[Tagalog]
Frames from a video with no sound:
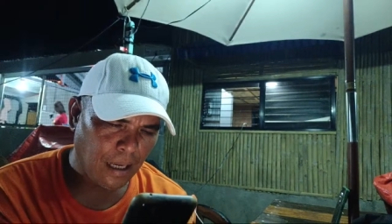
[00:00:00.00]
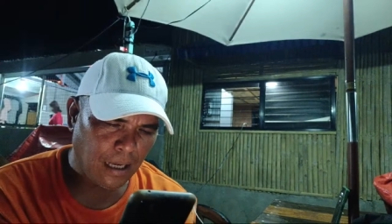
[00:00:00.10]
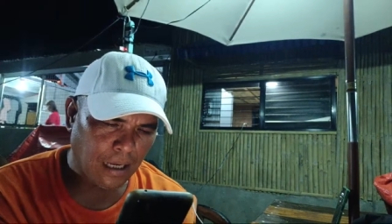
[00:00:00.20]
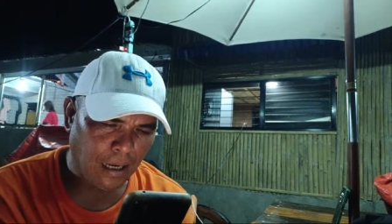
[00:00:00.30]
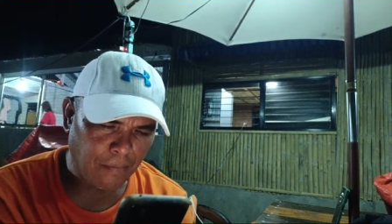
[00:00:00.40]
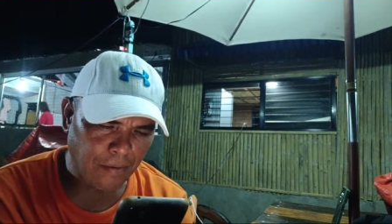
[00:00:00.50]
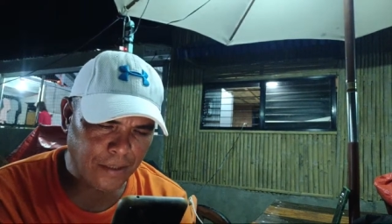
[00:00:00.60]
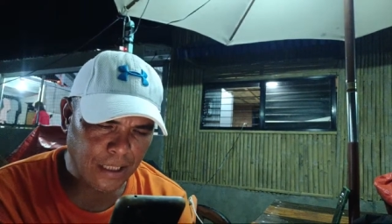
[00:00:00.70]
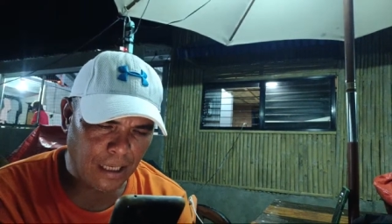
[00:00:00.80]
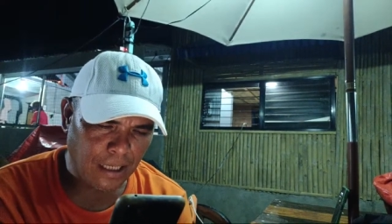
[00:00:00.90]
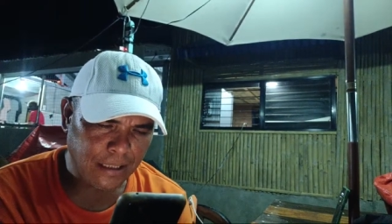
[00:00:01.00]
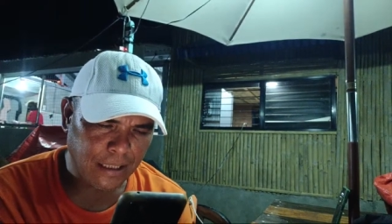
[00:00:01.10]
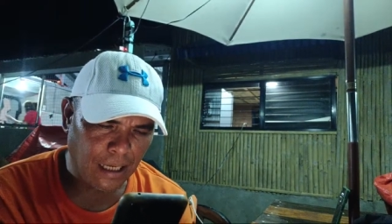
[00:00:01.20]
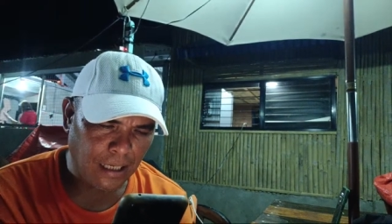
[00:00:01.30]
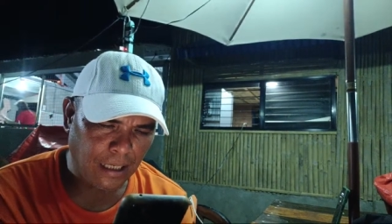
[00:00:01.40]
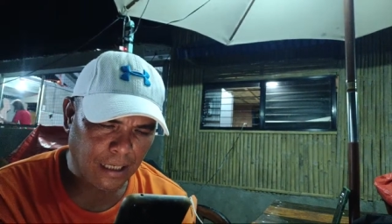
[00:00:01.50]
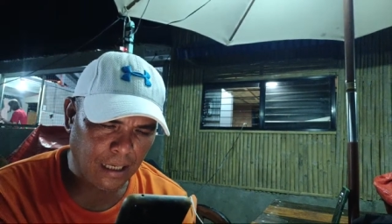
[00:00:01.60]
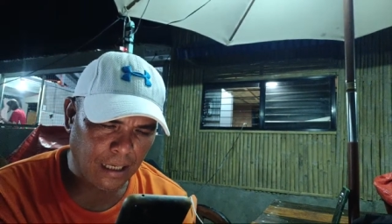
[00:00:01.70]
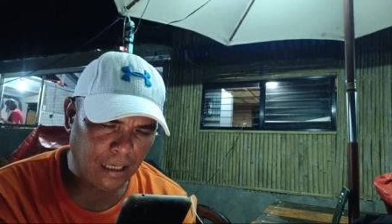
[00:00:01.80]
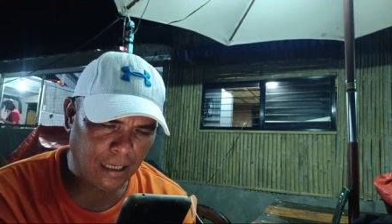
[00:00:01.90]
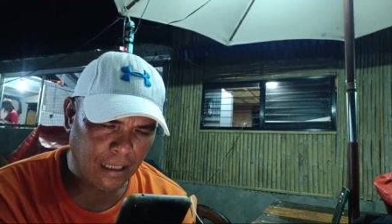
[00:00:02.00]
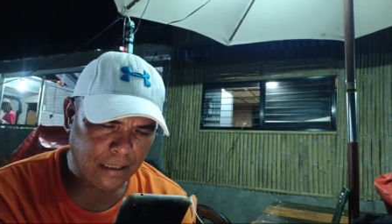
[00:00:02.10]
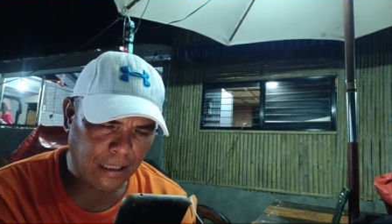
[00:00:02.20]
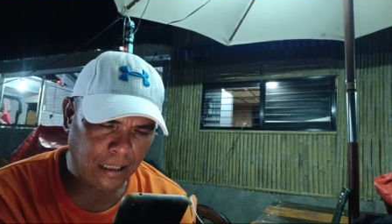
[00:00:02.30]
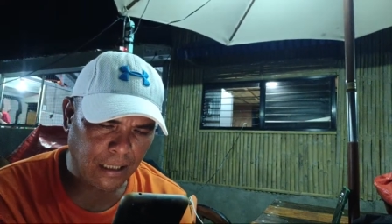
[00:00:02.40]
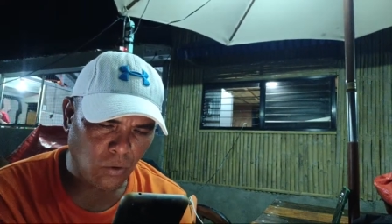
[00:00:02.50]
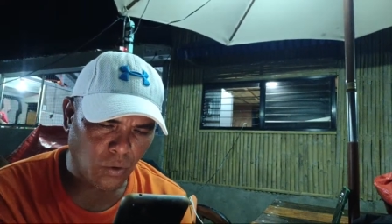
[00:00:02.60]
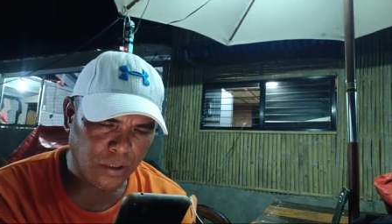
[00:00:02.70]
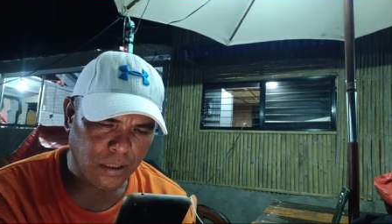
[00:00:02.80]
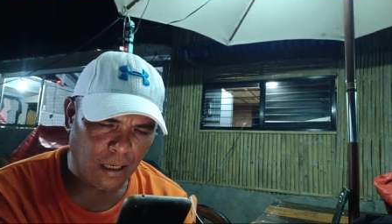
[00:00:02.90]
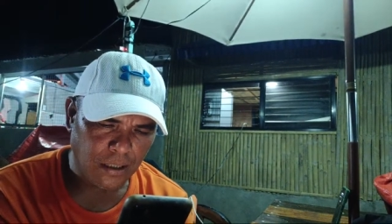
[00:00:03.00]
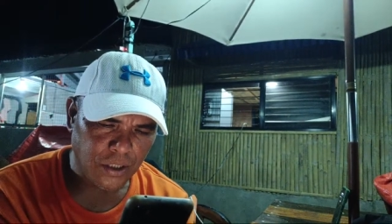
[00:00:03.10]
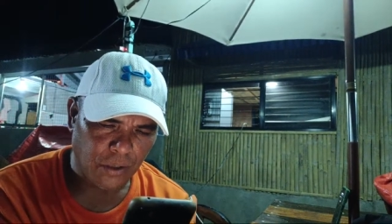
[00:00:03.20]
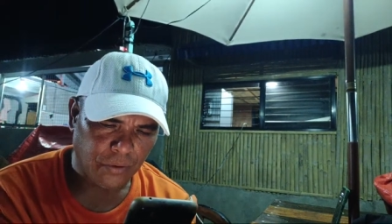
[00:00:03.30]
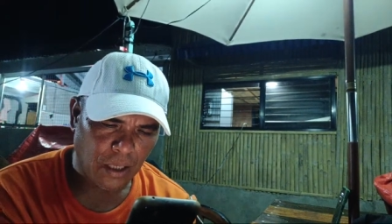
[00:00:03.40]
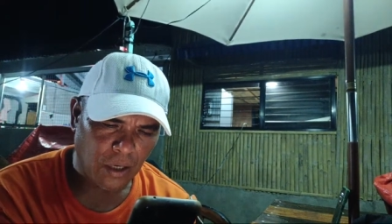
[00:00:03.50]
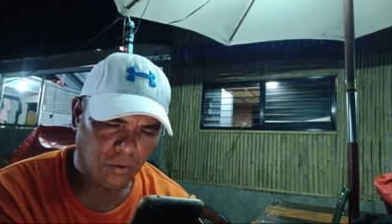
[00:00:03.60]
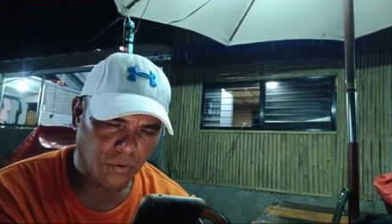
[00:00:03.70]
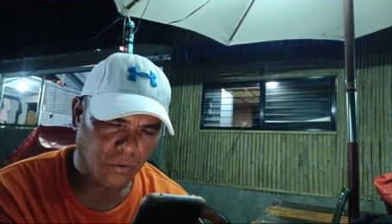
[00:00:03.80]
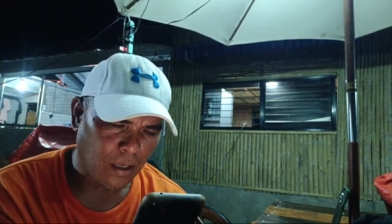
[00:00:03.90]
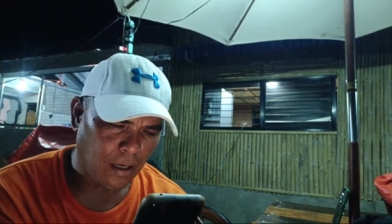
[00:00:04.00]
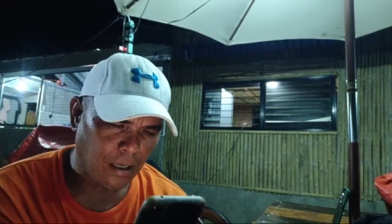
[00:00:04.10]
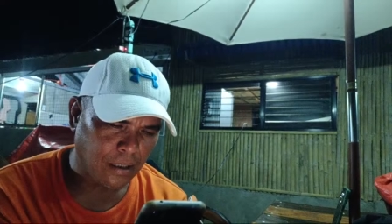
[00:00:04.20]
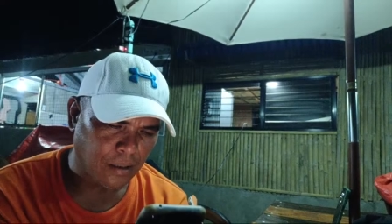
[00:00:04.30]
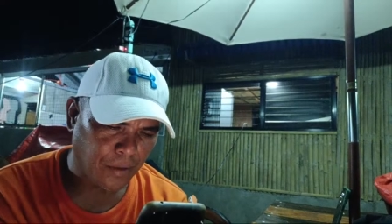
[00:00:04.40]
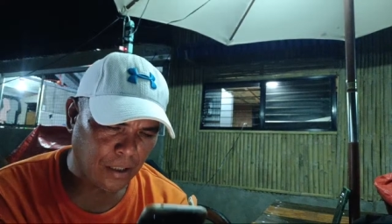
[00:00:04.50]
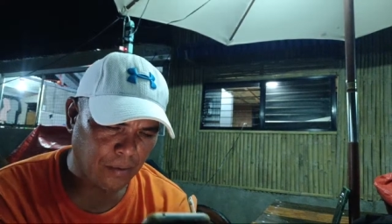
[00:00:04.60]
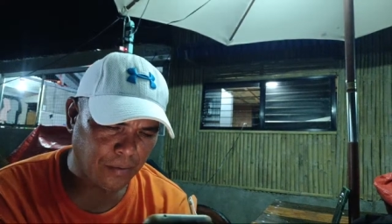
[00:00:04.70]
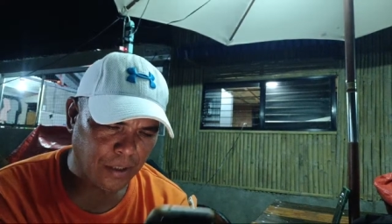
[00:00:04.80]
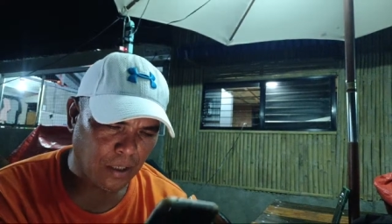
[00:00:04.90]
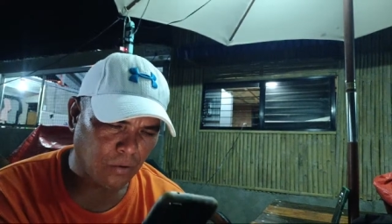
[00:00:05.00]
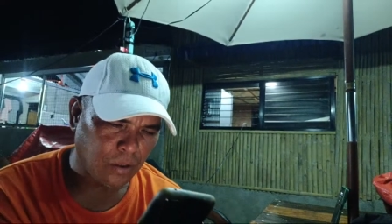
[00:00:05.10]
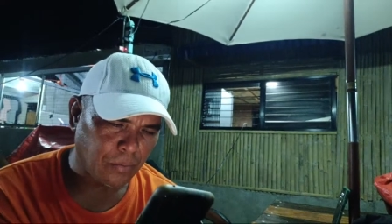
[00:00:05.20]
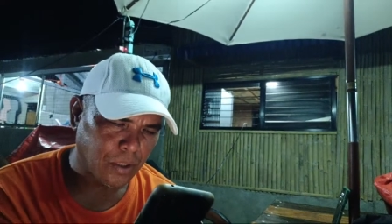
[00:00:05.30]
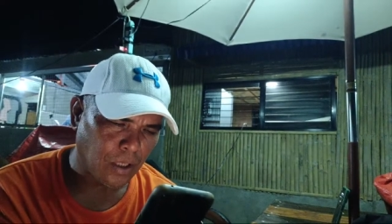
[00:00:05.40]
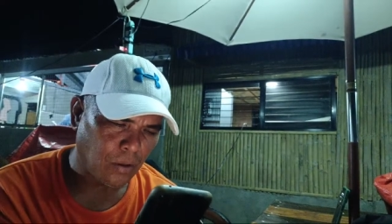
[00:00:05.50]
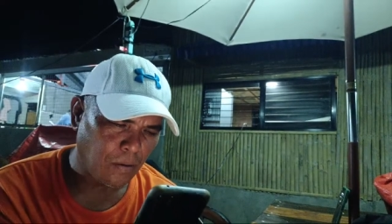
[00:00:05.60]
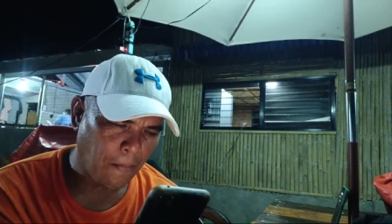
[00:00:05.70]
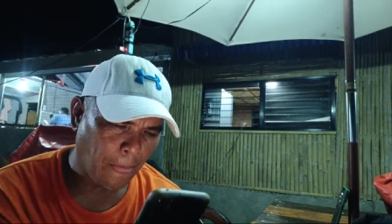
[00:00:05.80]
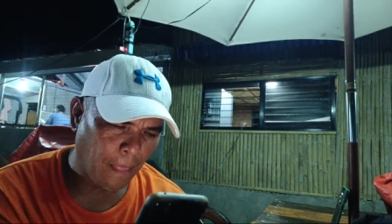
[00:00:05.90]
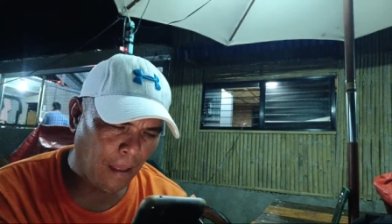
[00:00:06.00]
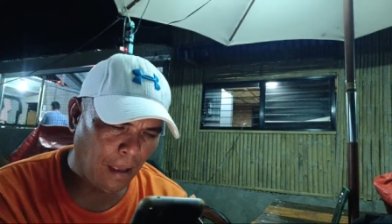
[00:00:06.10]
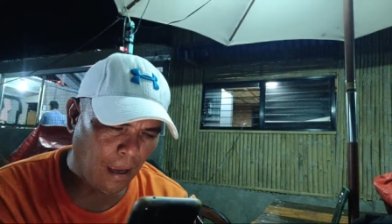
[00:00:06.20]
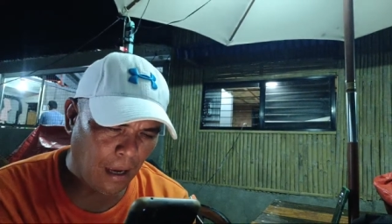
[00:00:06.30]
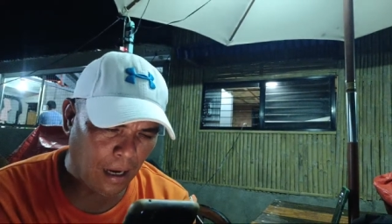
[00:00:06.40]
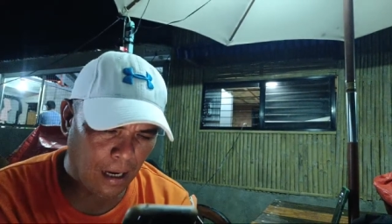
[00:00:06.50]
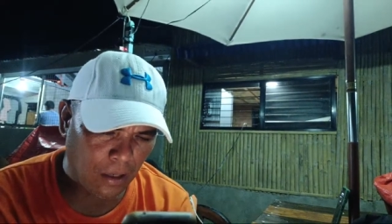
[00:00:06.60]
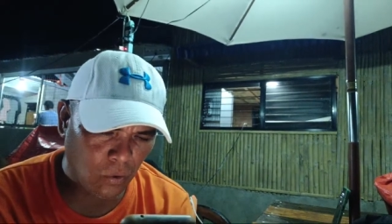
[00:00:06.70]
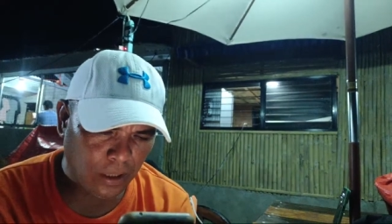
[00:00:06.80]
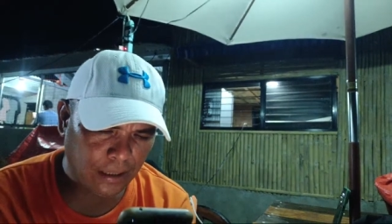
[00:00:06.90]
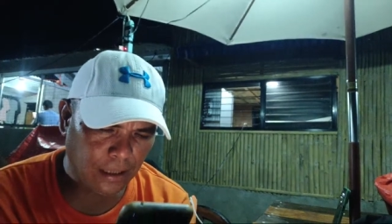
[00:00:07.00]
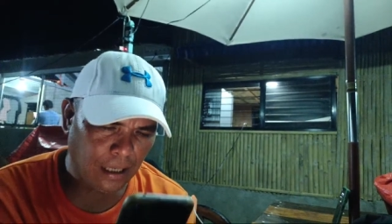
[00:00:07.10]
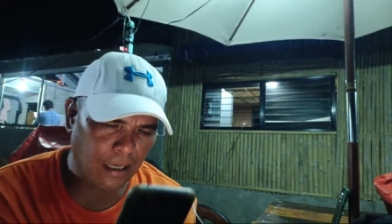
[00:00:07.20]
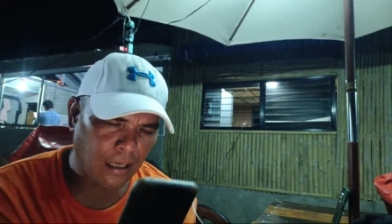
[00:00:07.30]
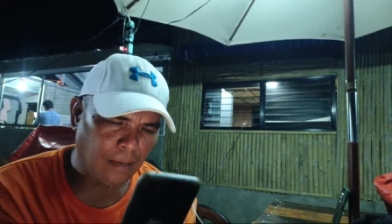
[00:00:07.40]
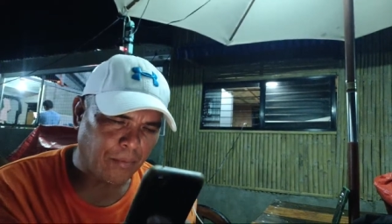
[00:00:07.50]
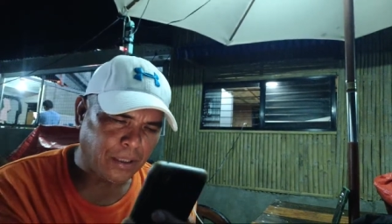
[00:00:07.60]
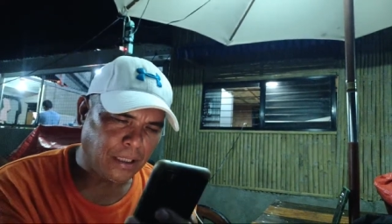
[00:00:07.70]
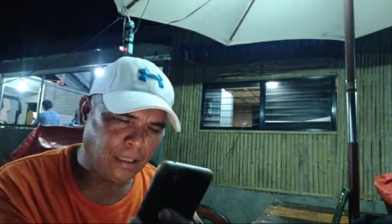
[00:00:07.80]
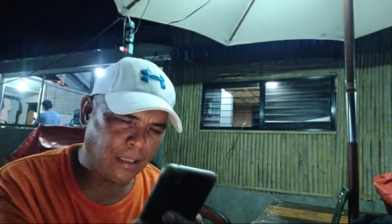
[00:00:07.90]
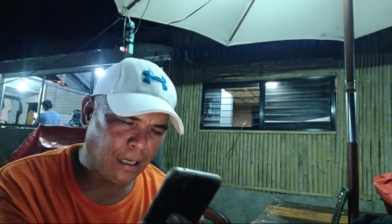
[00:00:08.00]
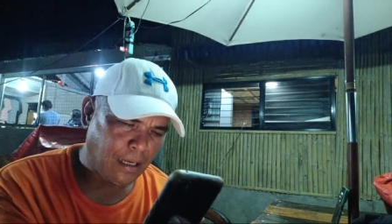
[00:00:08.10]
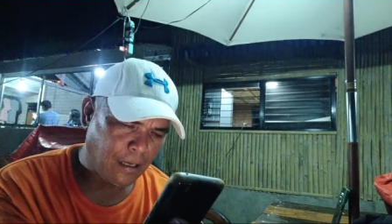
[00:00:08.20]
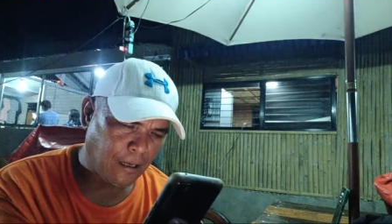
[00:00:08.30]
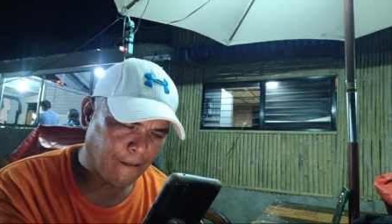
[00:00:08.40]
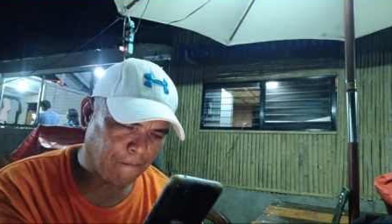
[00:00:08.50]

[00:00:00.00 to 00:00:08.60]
Kay Ma'am Sally Sally ka si Dinosa, shout out Kuya Alex. Mega love shout out din po sa iyo. Uh, Lurita Padilla.